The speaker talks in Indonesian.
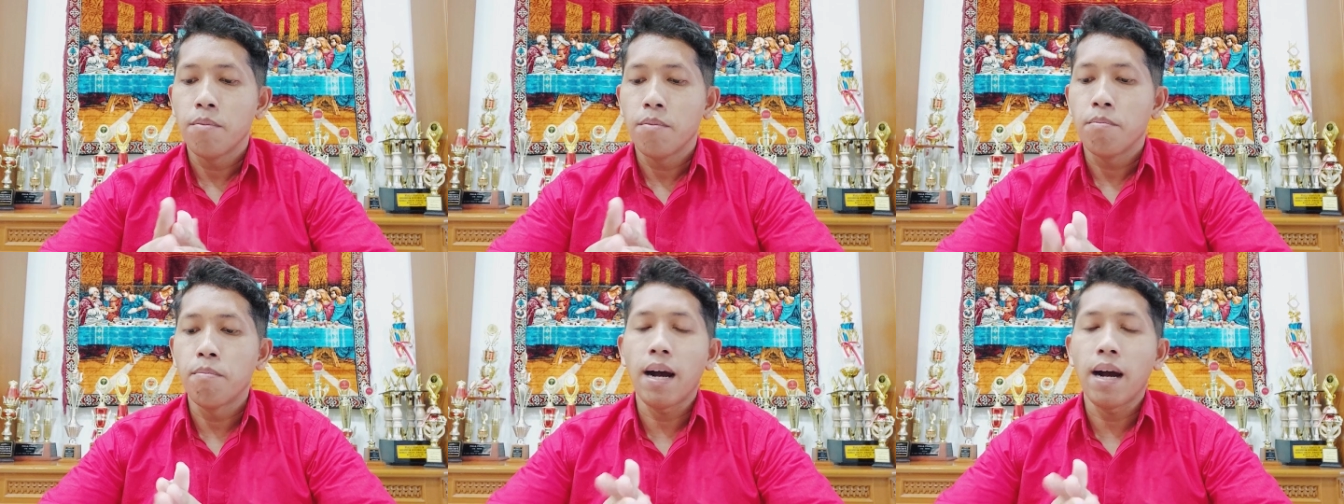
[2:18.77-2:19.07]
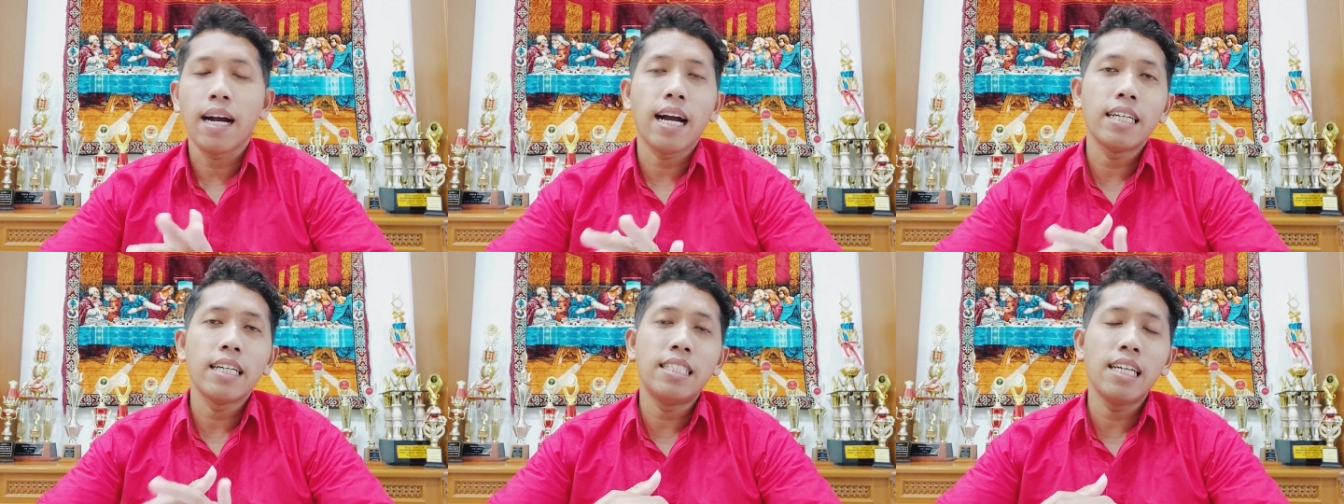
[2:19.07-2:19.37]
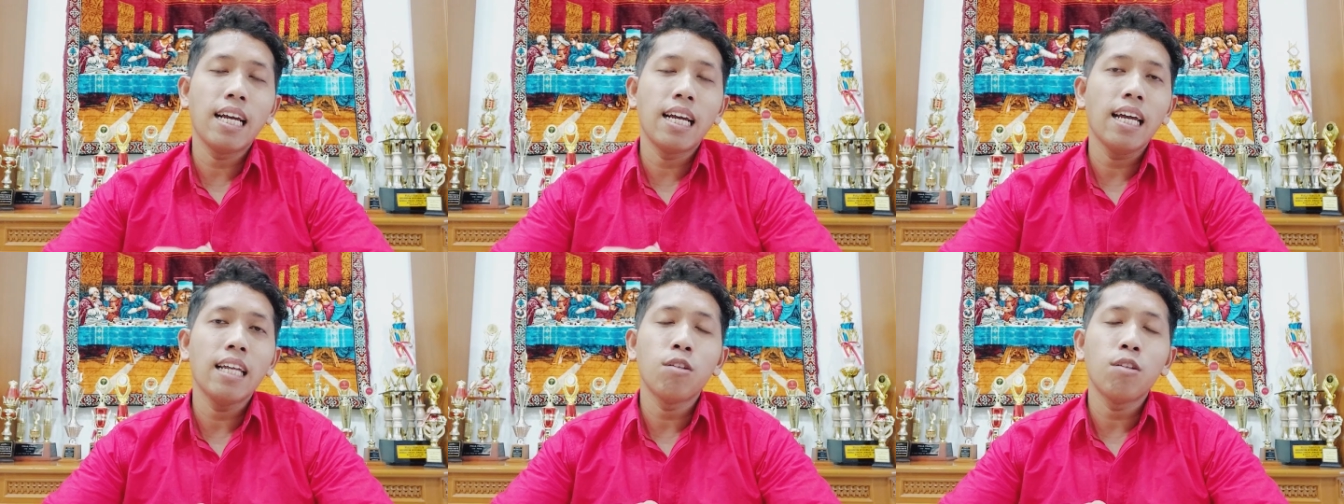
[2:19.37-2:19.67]
Maka,
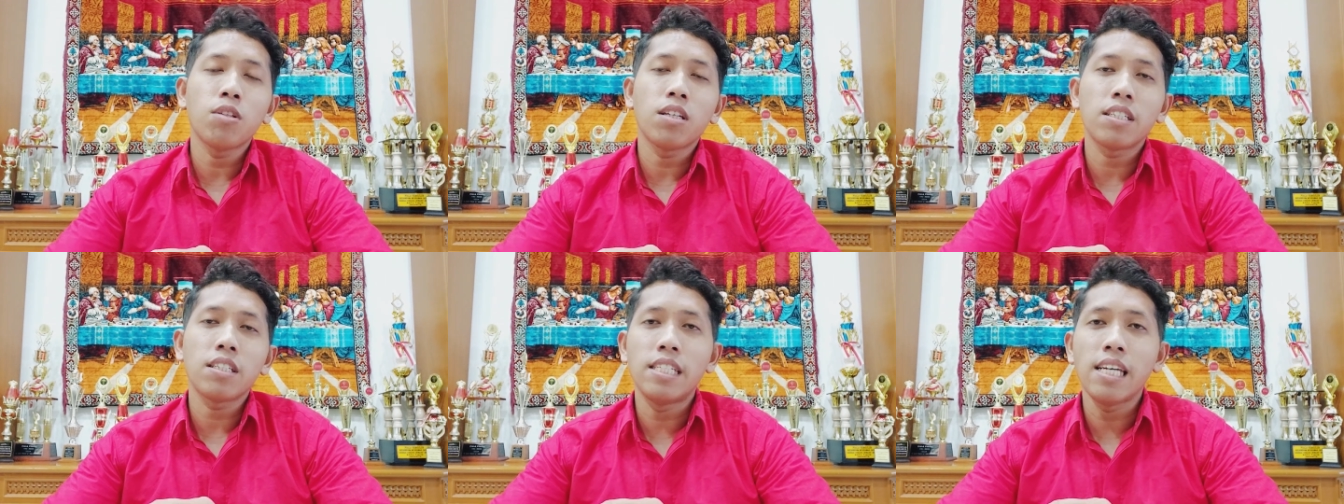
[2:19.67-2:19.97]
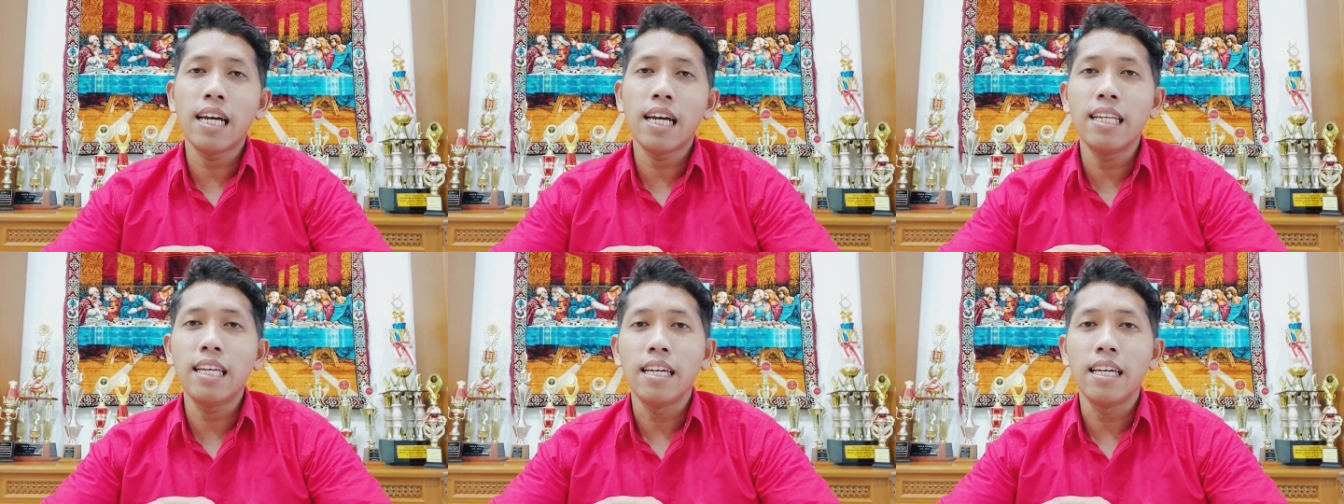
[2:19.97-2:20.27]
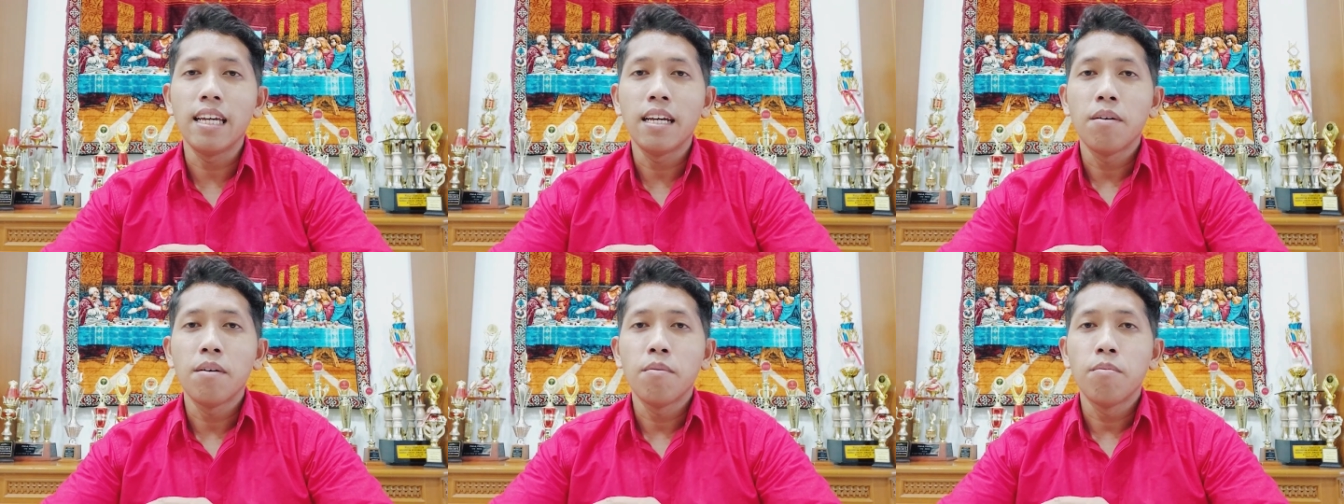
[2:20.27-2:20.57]
jika itu terjadi,
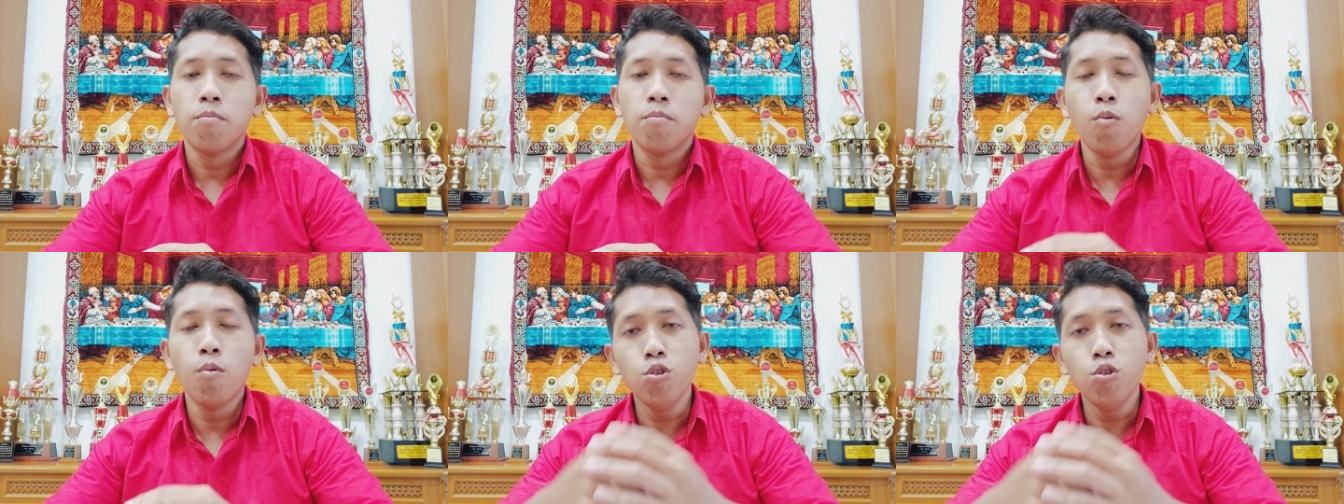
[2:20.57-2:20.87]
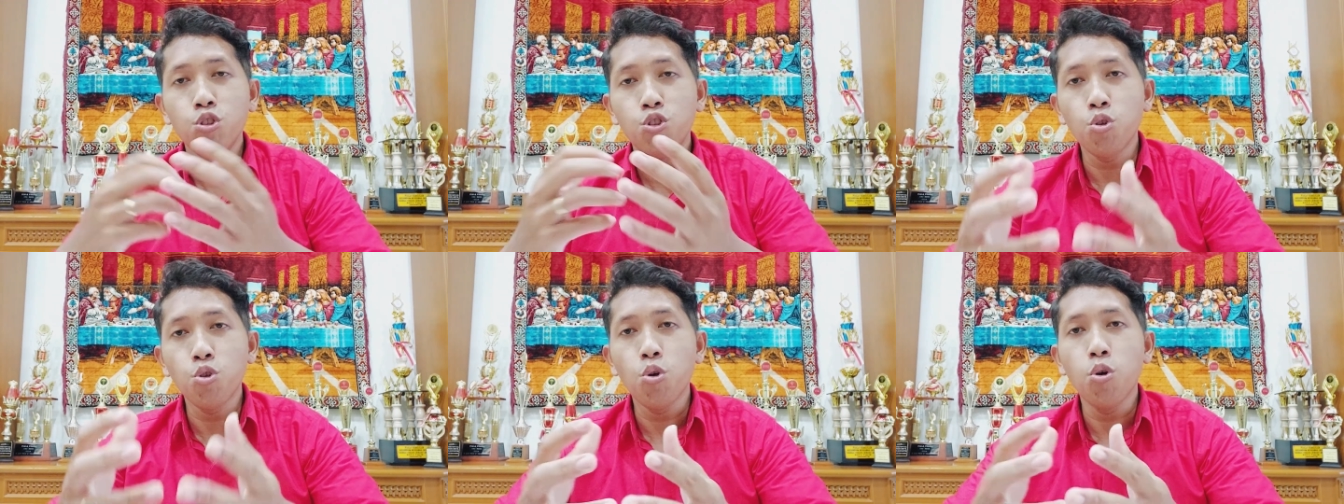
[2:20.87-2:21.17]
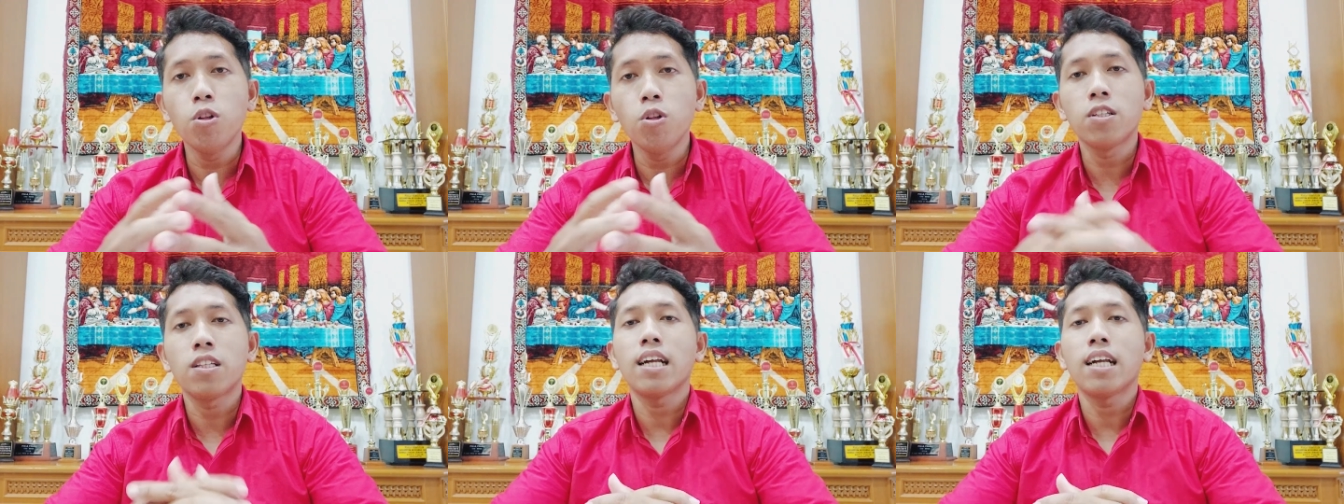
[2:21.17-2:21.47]

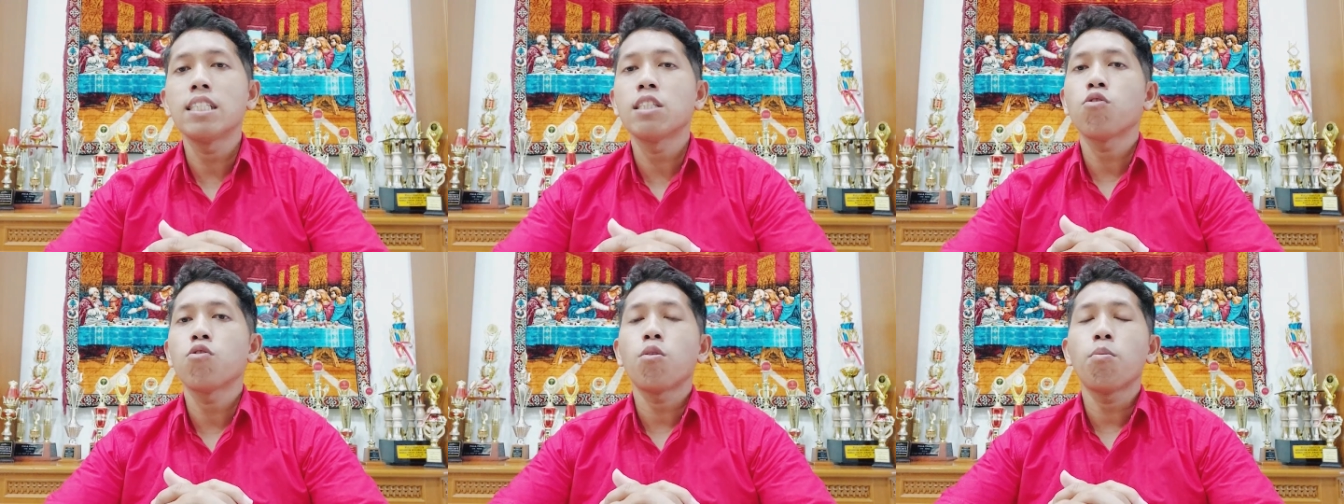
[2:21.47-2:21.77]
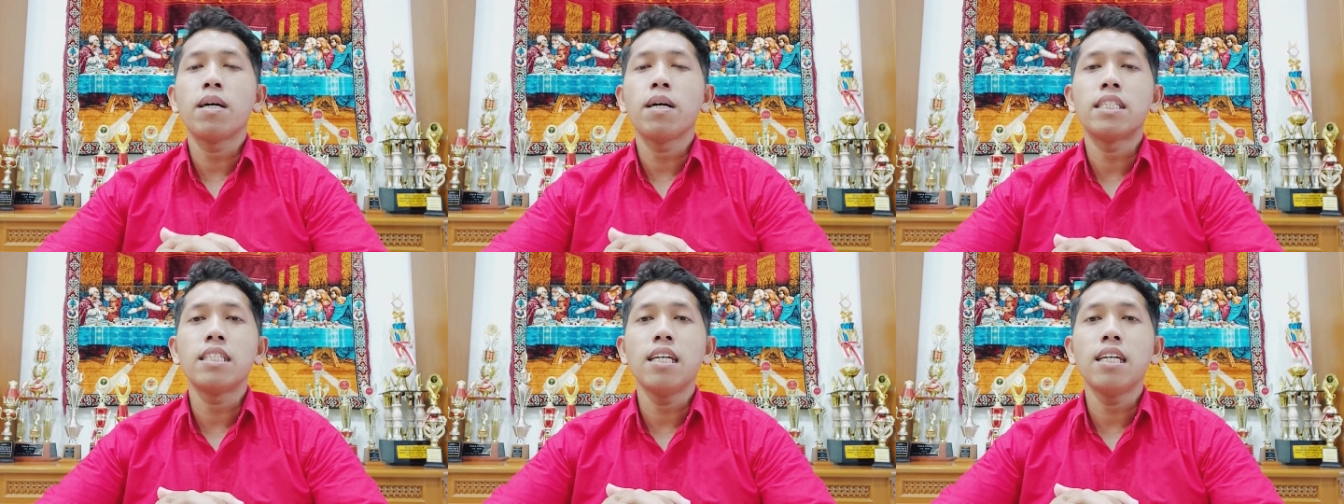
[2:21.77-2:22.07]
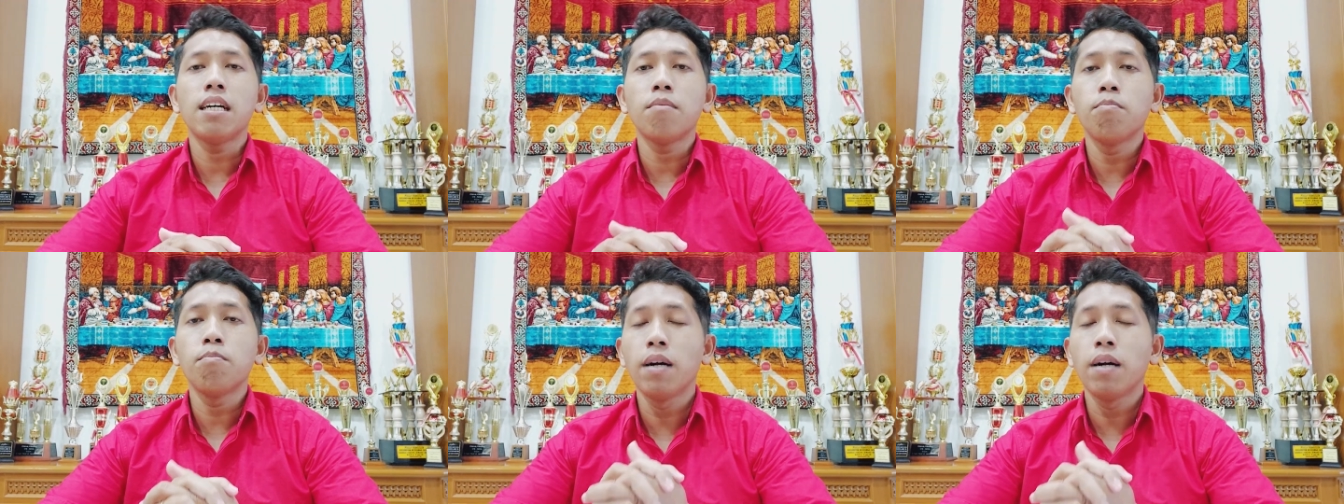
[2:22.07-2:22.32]
muncul transformasi yang